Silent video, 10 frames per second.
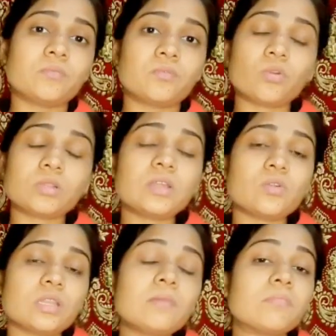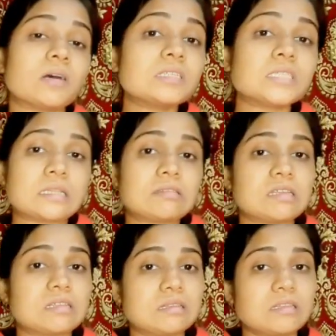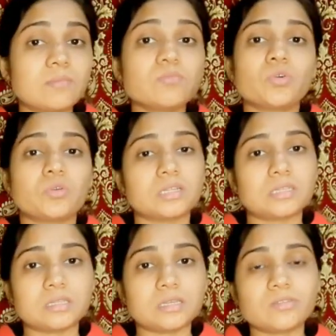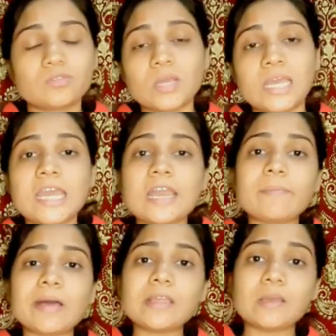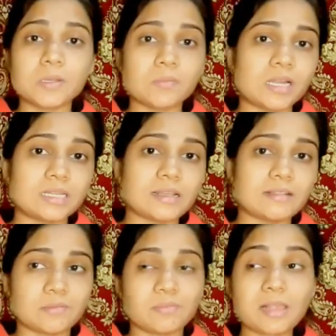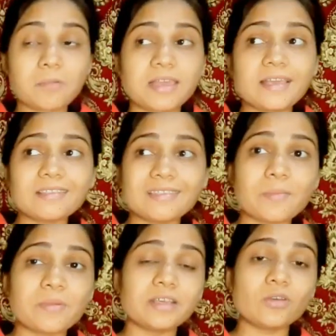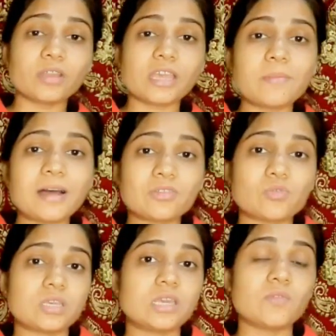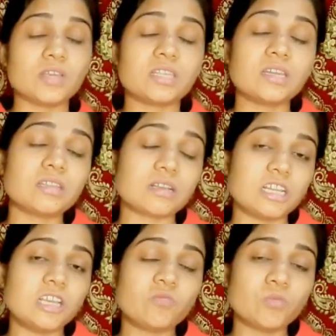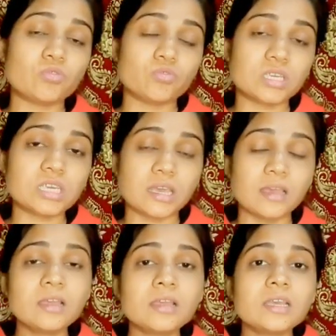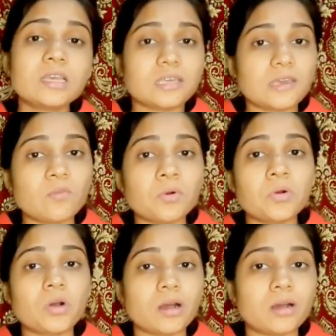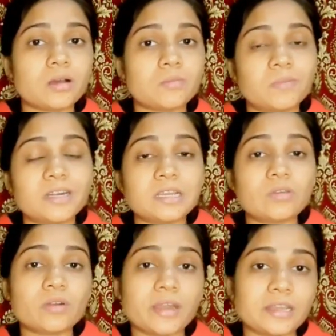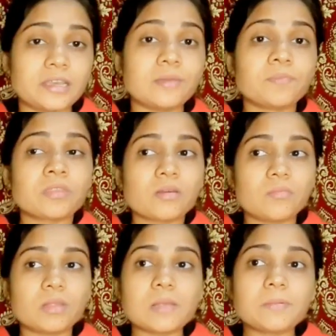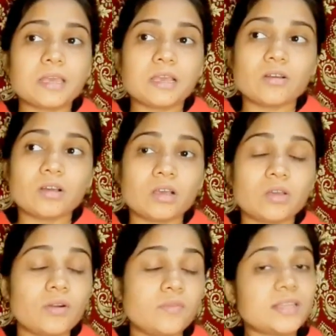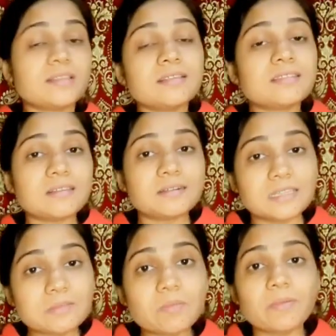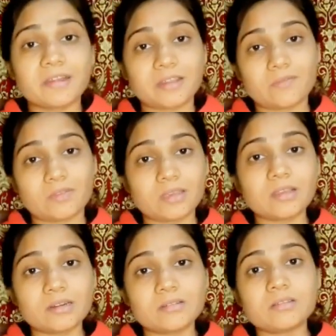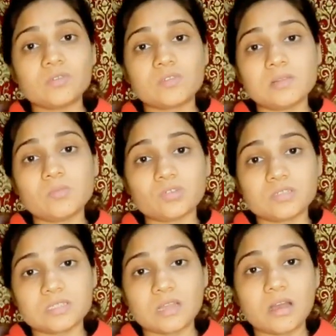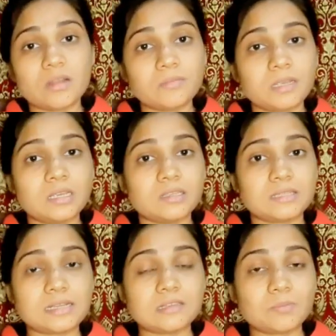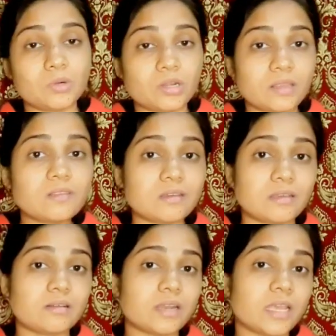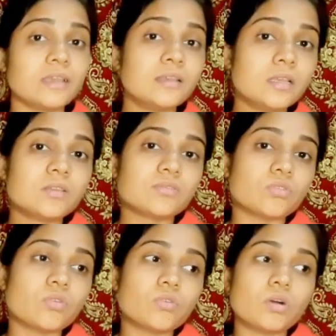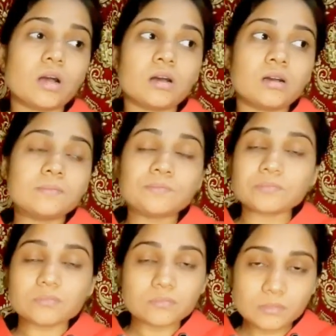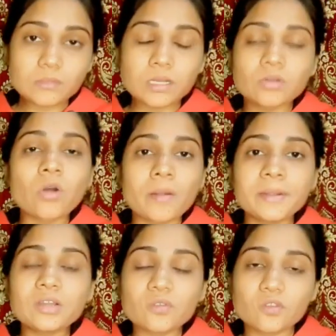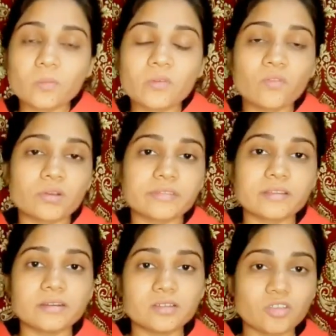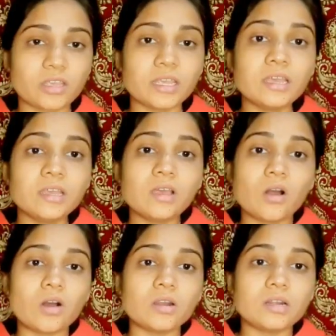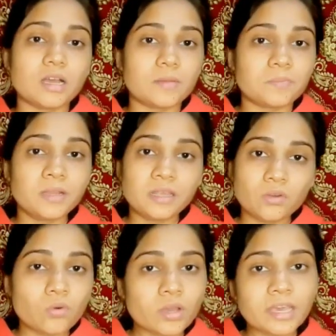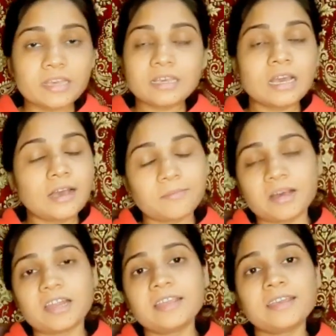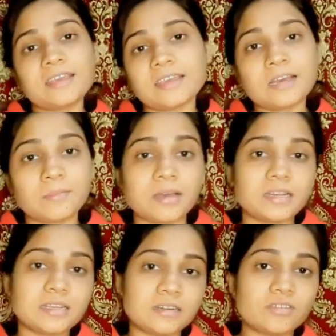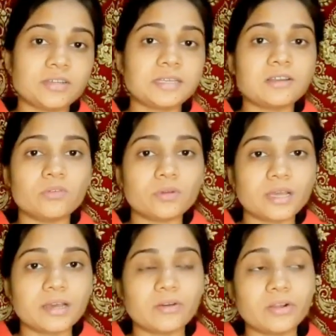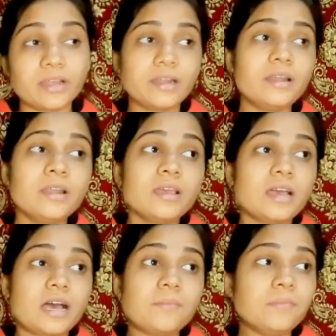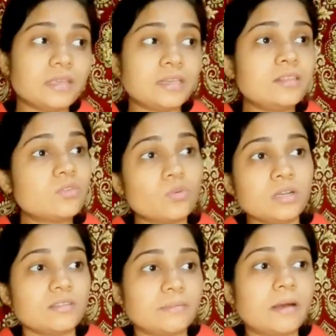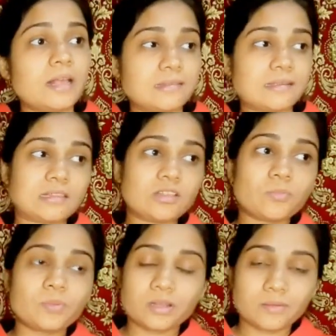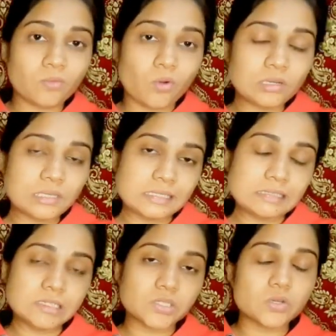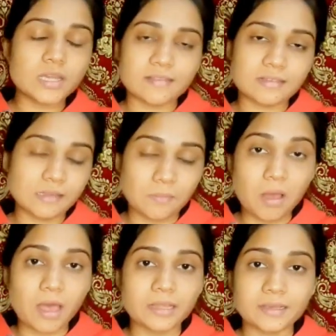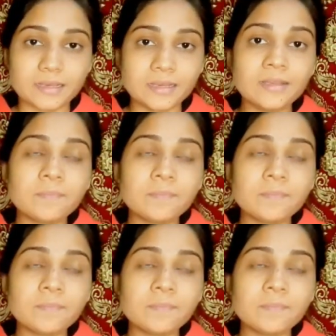रोते रोते मर जाती हैं दम तोड़ देती हैं सो एक बार ही हमें मार दिया जाए मतलब कि इससे बड़ी और क्या बात होगी कि वो इतने तकलीफ में और दुखी हैं कि वो मरने को रेडी हैं मतलब कि और वो इतनी सर्दी में बैठे हुए हैं कंटिन्यूसली बलूचिस्तान में इस तरह से प्रोटेस्ट कर रहे हैं सो गवर्नमेंट को इसके ऊपर फोकस करना चाहिए और अपने लोग हैं ये हमारे हैं हमारी कंट्री के लोग हैं और अगर हम इनको नहीं संभाल सकते तो फिर हम और किसी चीज़ को कैसे संभालेंगे